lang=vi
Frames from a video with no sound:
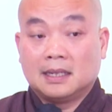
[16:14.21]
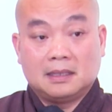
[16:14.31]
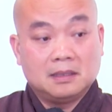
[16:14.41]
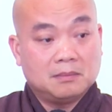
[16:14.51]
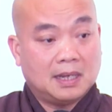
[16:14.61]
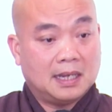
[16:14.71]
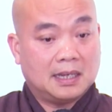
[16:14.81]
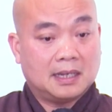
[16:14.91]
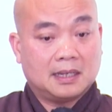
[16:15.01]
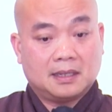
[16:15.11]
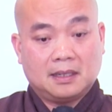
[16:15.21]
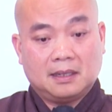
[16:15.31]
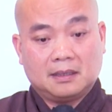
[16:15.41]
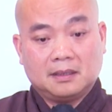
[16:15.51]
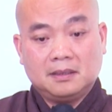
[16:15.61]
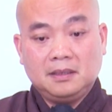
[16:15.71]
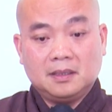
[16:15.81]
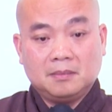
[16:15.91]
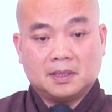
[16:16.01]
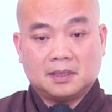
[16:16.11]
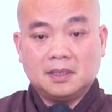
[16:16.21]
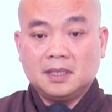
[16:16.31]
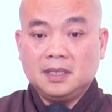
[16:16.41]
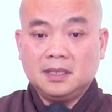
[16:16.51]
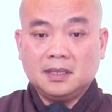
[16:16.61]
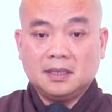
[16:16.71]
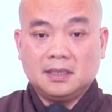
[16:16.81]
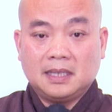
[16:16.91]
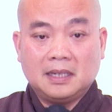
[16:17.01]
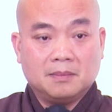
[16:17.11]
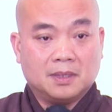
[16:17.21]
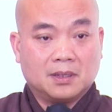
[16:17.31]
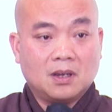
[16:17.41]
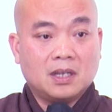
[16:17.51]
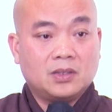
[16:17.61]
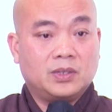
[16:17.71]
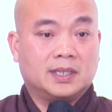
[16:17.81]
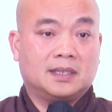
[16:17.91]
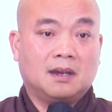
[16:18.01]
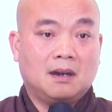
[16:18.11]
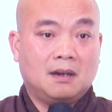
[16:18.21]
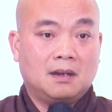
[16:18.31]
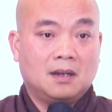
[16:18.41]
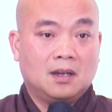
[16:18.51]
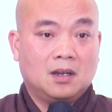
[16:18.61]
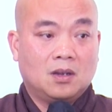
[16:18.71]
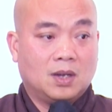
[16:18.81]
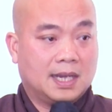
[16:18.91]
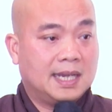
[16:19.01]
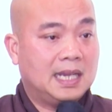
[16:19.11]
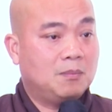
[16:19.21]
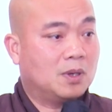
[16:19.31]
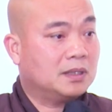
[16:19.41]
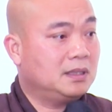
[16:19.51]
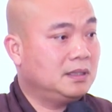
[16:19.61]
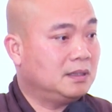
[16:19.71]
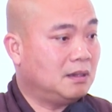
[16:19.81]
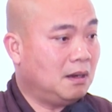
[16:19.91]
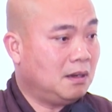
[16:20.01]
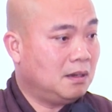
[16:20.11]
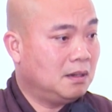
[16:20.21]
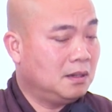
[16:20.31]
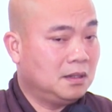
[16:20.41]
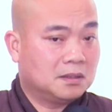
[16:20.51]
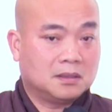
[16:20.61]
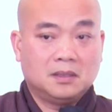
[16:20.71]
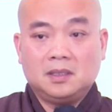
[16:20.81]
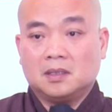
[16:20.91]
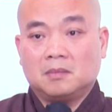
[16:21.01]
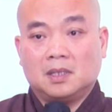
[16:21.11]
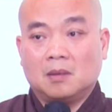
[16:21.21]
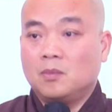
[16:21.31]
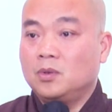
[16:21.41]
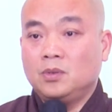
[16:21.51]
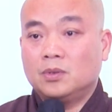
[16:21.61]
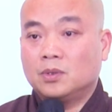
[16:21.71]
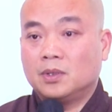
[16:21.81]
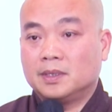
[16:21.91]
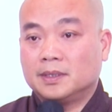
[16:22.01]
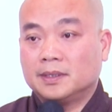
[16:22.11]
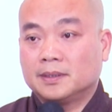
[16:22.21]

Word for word: nhưng mà tự nhiên mình chứng kiến gia đình mình có cái chuyện gì đó, hoặc nghe một cái tin gì đó, tự nhiên mình không muốn nuốt trôi nữa.